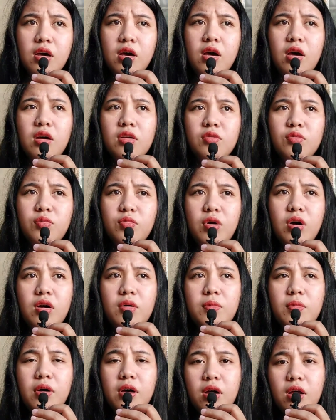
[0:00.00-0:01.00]
and
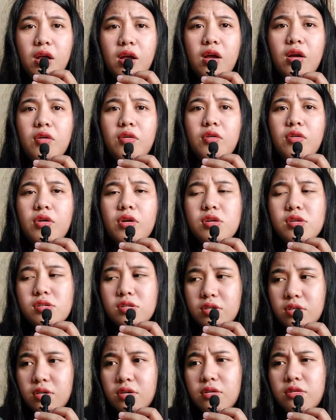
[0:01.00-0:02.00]
wapa, or
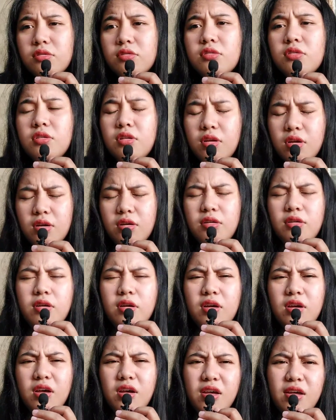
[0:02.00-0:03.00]
share is
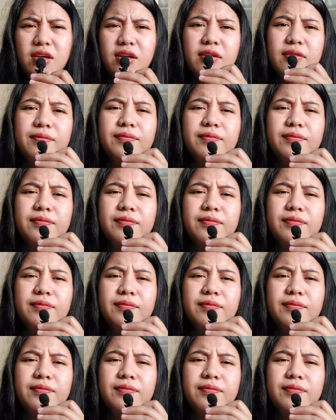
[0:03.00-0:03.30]
alegria.